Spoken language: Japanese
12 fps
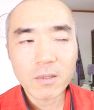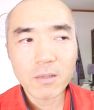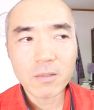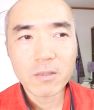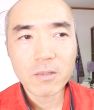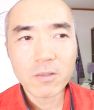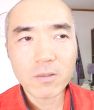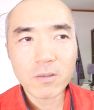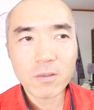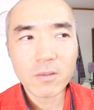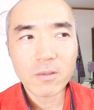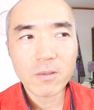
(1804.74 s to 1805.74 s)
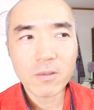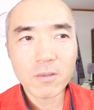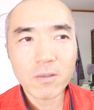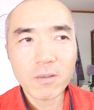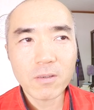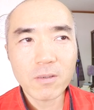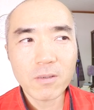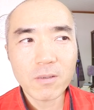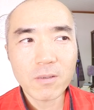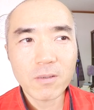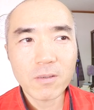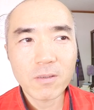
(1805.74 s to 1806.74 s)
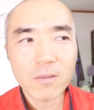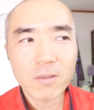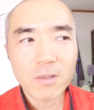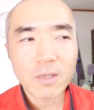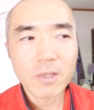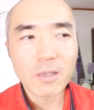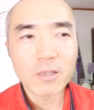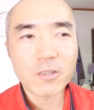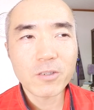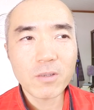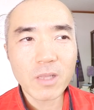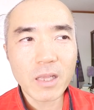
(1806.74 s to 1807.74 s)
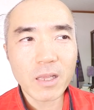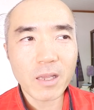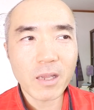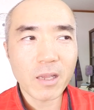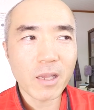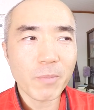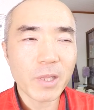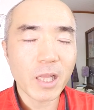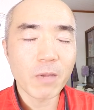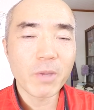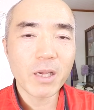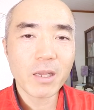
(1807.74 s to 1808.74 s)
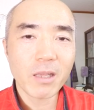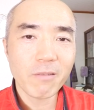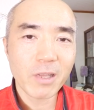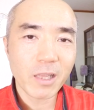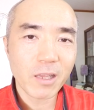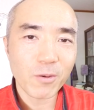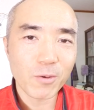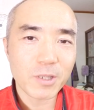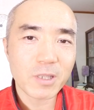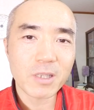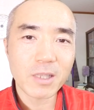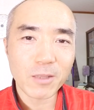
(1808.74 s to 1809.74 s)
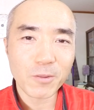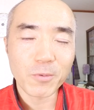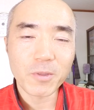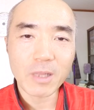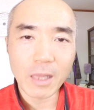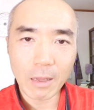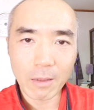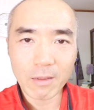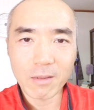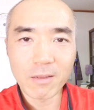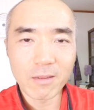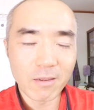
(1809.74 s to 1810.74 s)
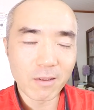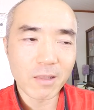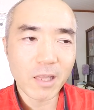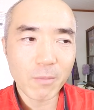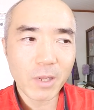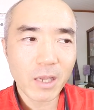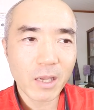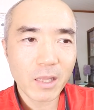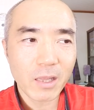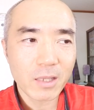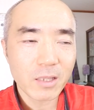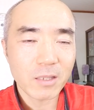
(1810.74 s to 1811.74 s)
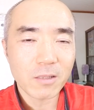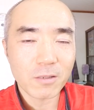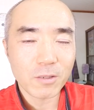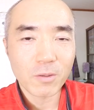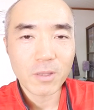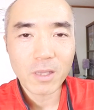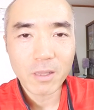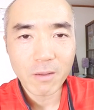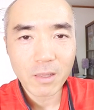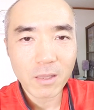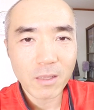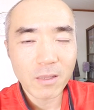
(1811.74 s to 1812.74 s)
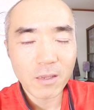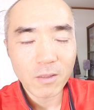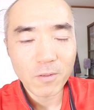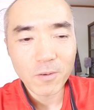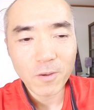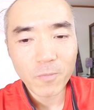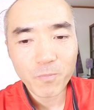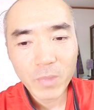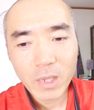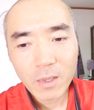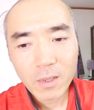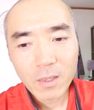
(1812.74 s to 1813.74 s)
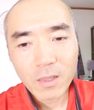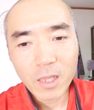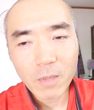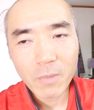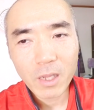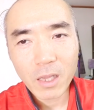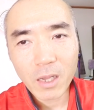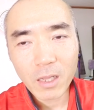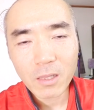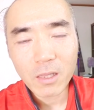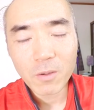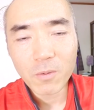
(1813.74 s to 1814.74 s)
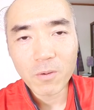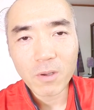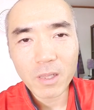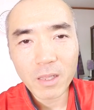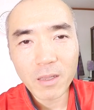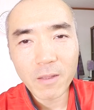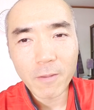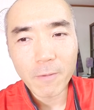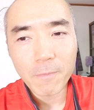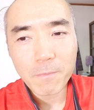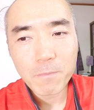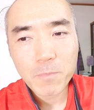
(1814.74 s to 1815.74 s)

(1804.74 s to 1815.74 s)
一応一応ねやっぱ生揚げはね欲しいなと思った、うん、生揚げなしにする予定ではあったんだけど生揚げあった方がね